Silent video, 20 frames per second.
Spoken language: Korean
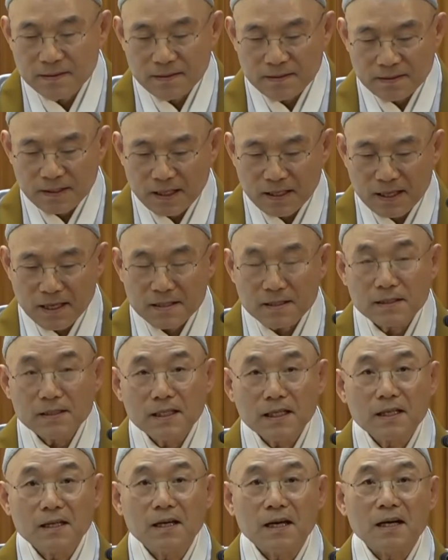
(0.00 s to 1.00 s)
생각을
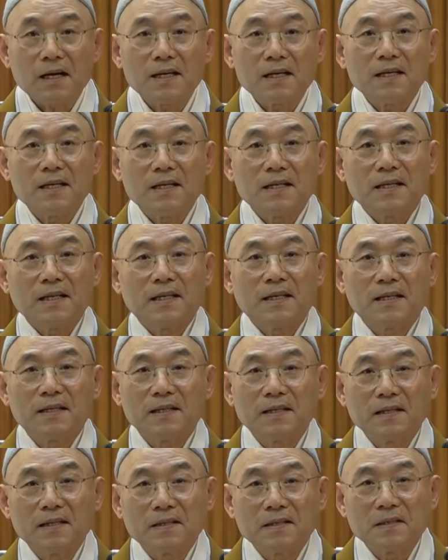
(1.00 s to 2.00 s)
하니까,
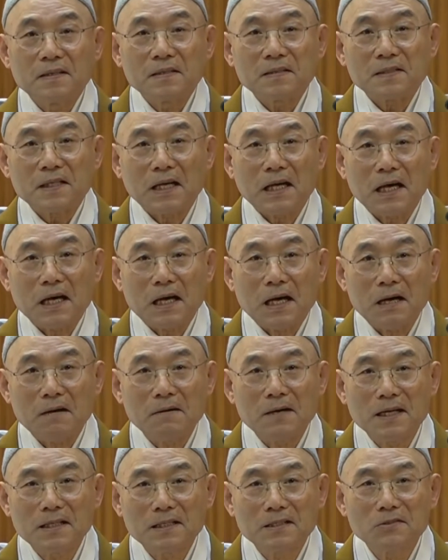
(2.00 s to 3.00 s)
참,
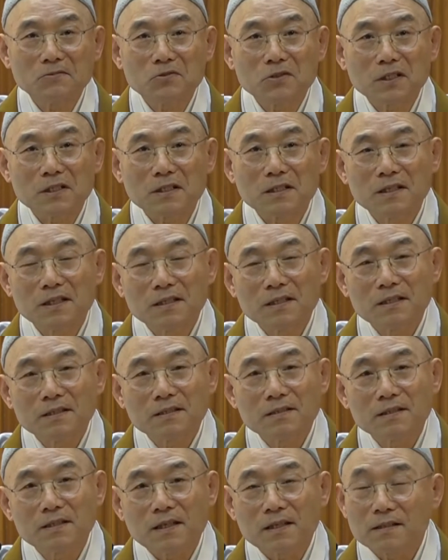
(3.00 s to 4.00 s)
하여튼 우리
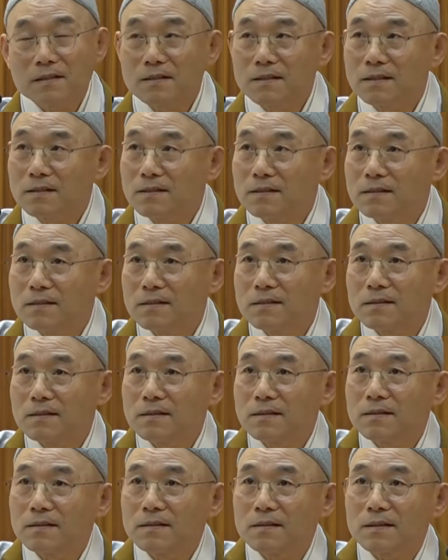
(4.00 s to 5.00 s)
이제
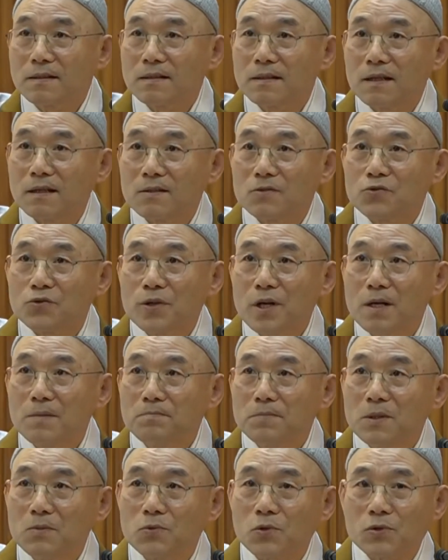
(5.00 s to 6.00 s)
그냥
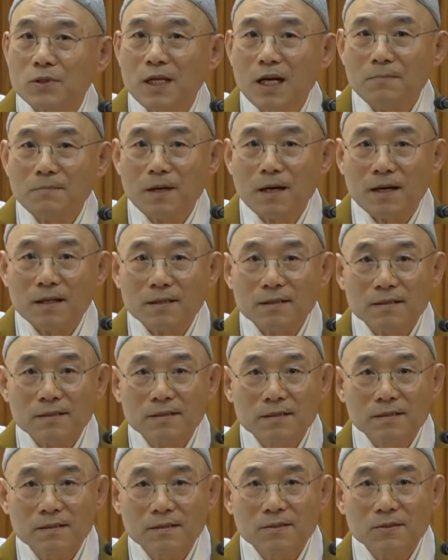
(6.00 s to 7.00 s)
수행법으로 사막,
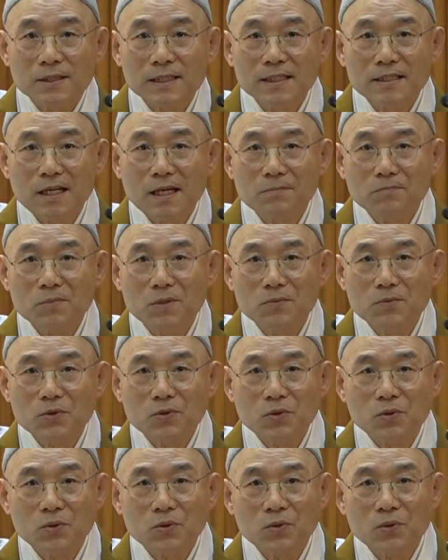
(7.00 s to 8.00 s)
또
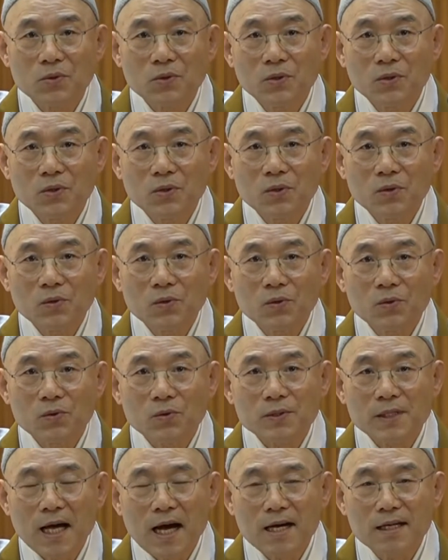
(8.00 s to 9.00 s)
신앙법으로
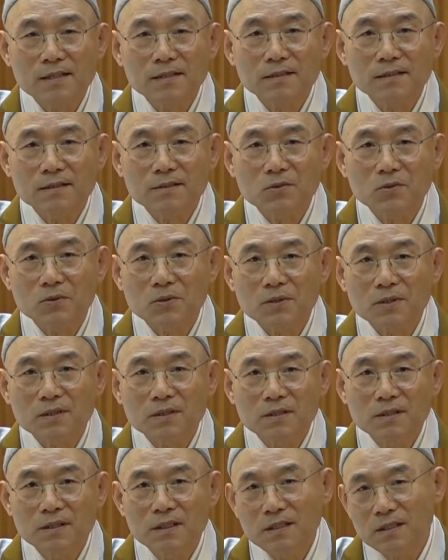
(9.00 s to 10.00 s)
또 사은, 또
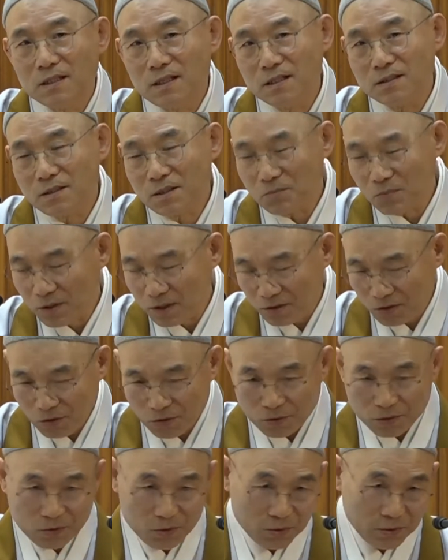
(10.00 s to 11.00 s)
이렇게 해서 멋이
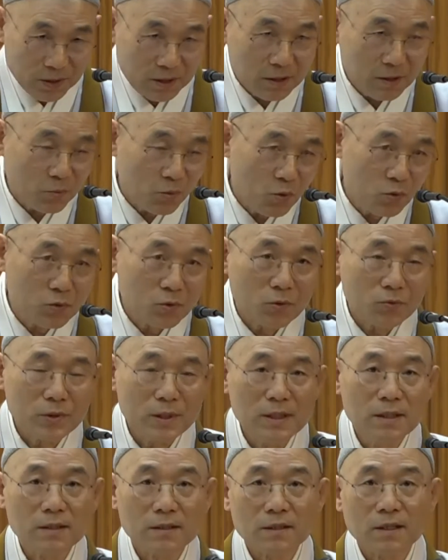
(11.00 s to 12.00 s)
되고 이렇게 해서 복을 얻고
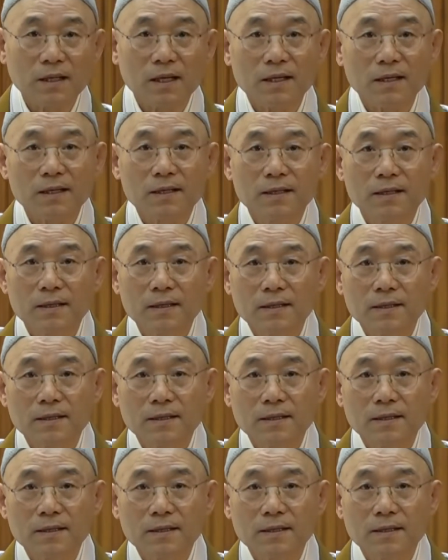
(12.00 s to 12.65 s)
이렇게